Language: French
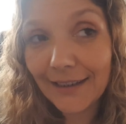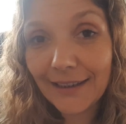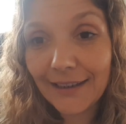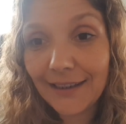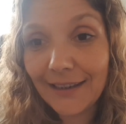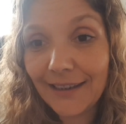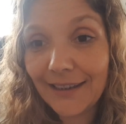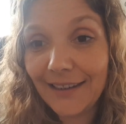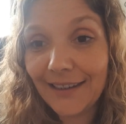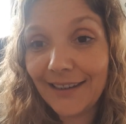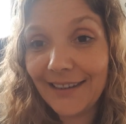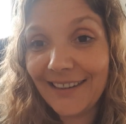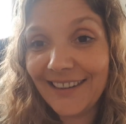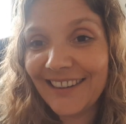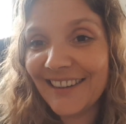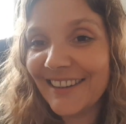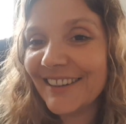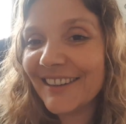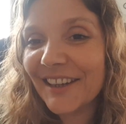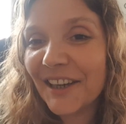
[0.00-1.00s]

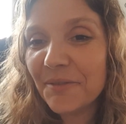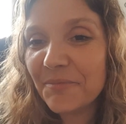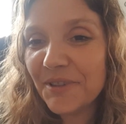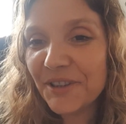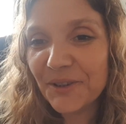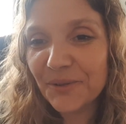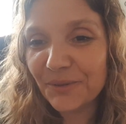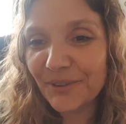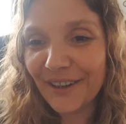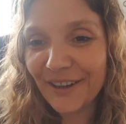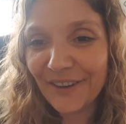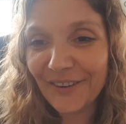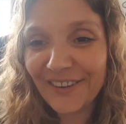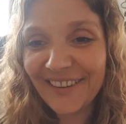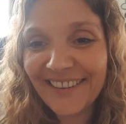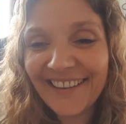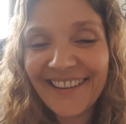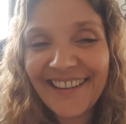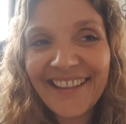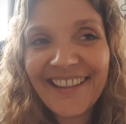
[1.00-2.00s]
qui, est très mignon
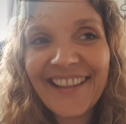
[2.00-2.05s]
d'ailleurs.